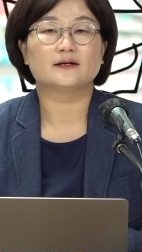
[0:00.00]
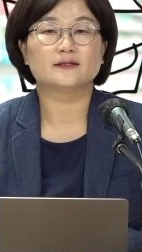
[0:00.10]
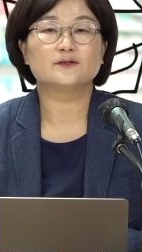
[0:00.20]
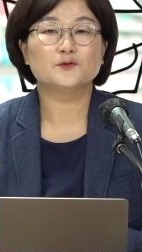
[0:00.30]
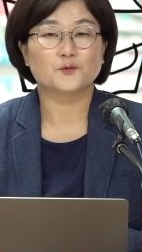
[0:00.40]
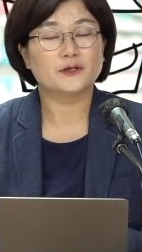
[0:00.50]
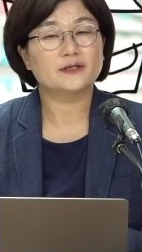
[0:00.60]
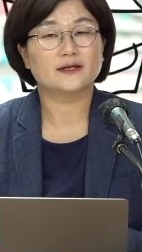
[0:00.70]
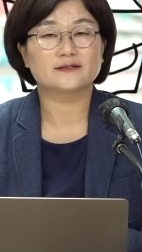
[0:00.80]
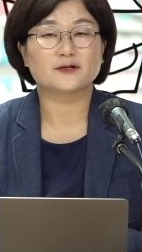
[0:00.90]
어, 이것 용인
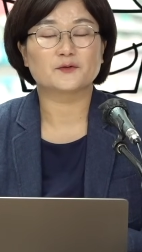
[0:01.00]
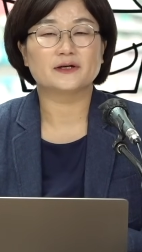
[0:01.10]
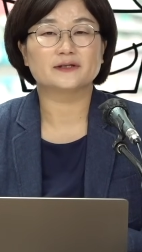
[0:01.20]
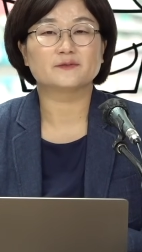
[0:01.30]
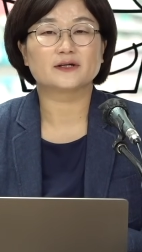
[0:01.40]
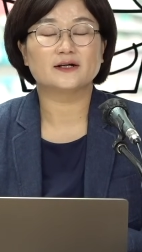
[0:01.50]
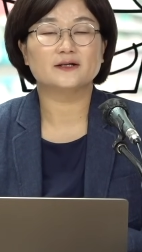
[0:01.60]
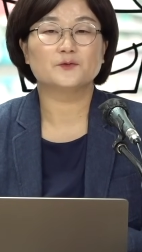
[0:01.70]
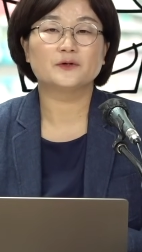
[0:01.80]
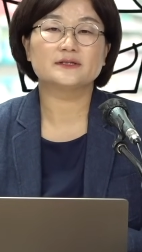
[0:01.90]
게이트라고 해야
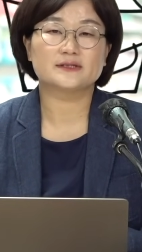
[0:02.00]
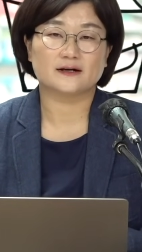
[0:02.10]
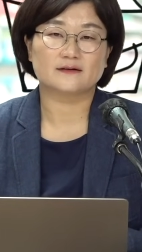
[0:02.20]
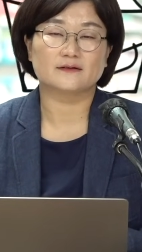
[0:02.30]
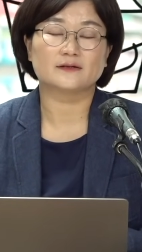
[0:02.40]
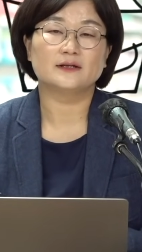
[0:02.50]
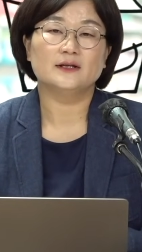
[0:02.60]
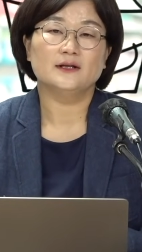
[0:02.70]
됩니까? 용인 사건.